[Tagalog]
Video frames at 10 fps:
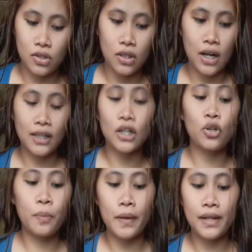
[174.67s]
Nilagyan
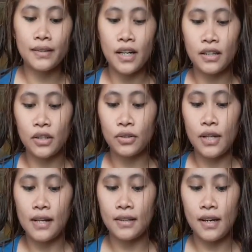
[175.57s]
ko pa ng date ito
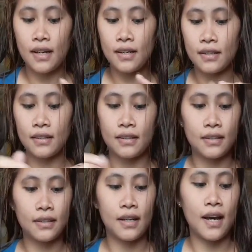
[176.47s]
dati.
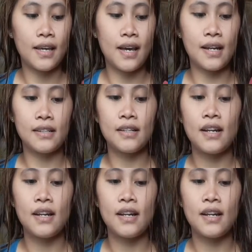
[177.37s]
Ayan.